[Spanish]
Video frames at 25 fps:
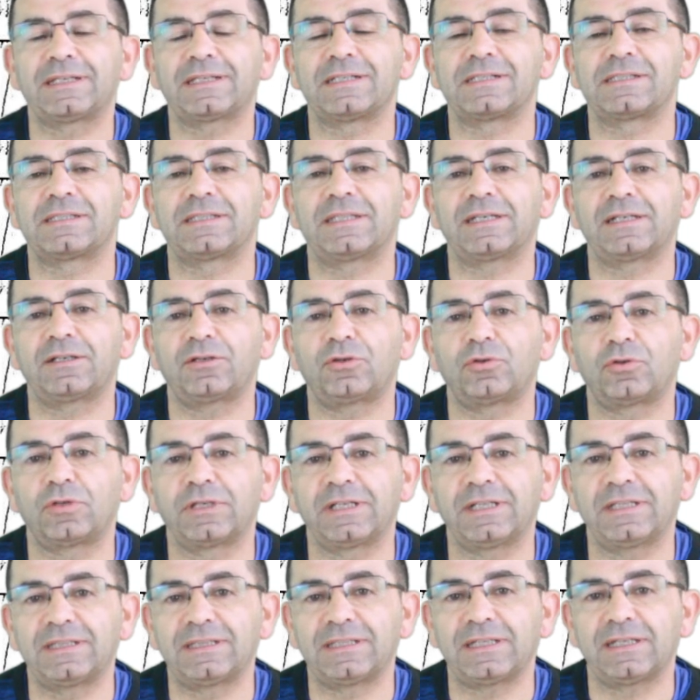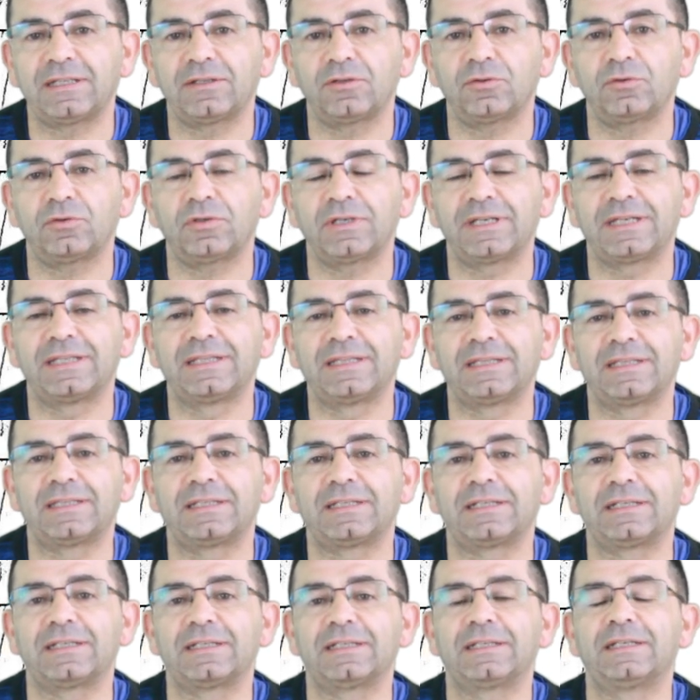que está conectado
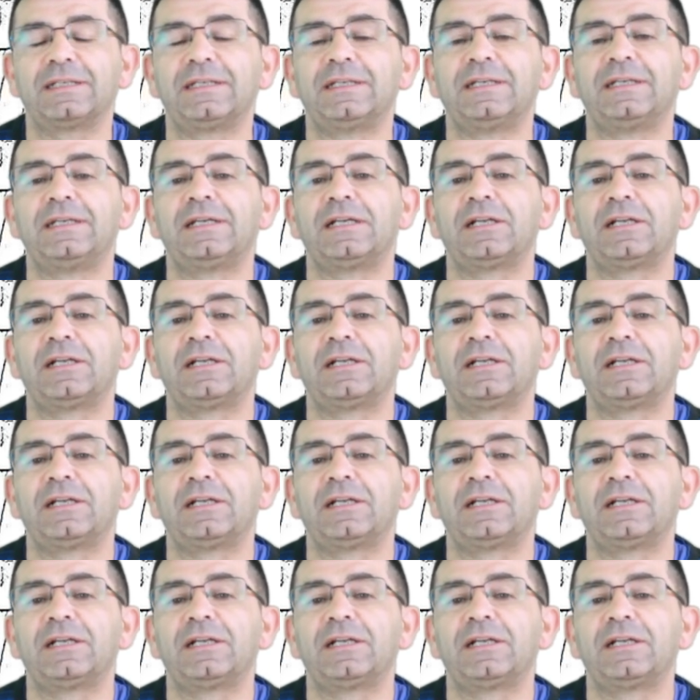entre